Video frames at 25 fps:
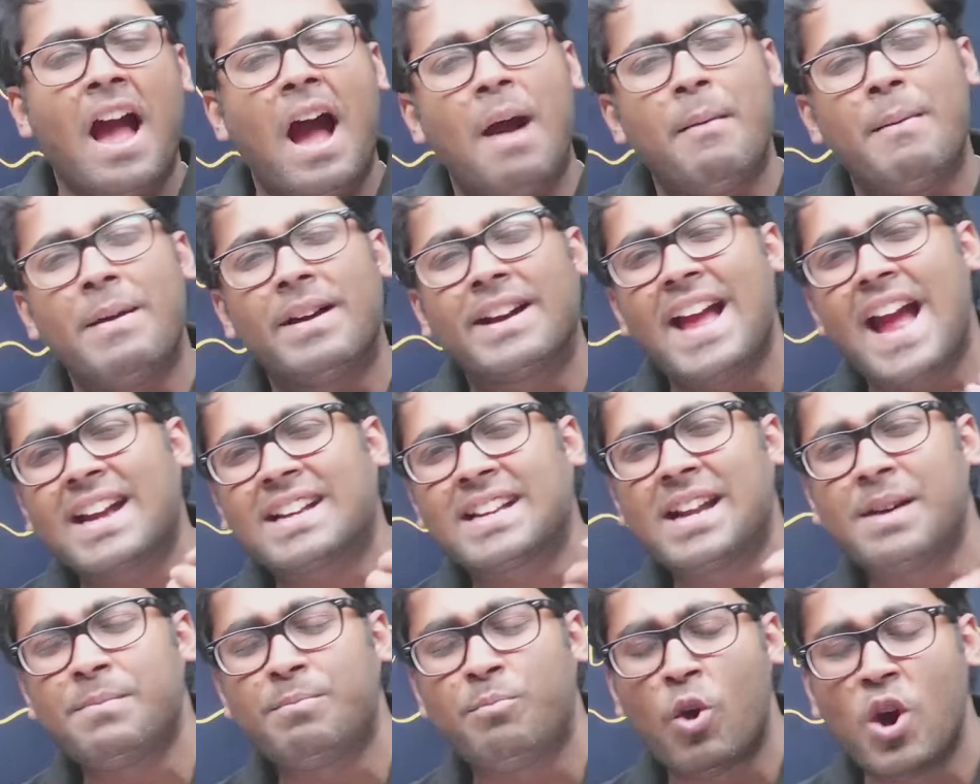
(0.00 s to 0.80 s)
আমাকে
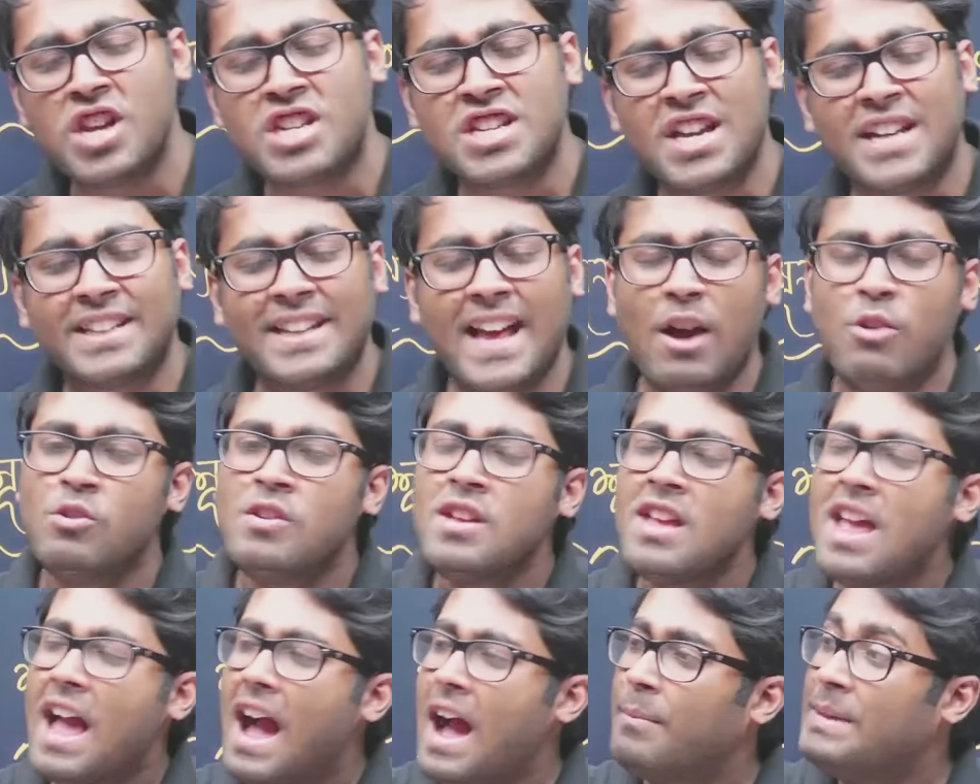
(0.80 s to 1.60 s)
একটা পয়সা দাও
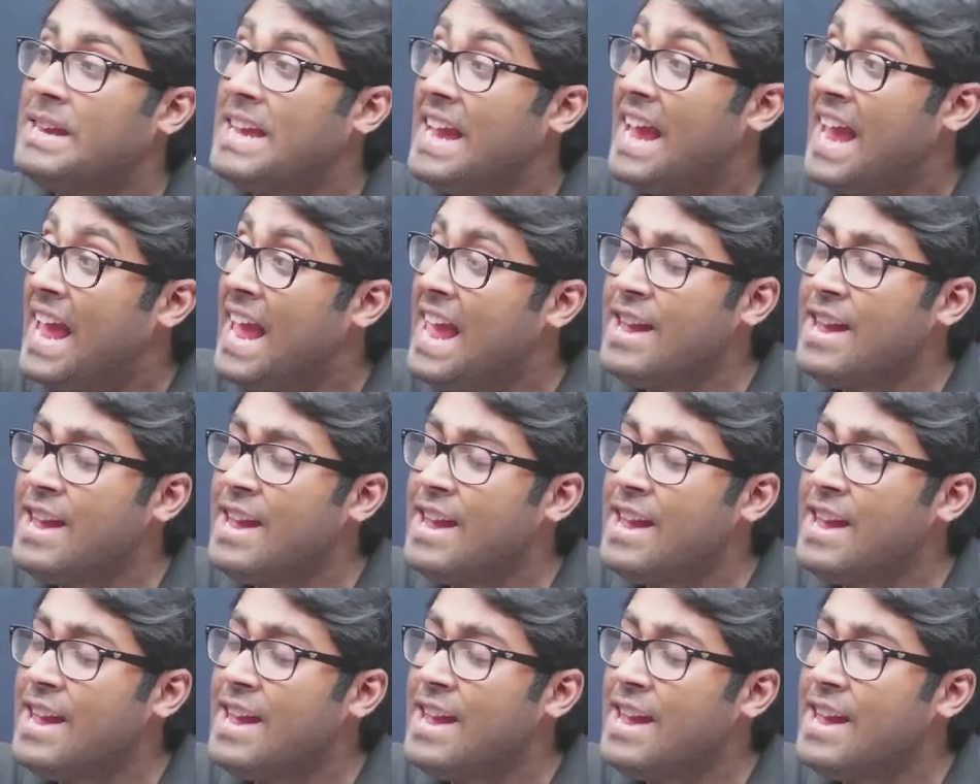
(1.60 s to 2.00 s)
আমি এই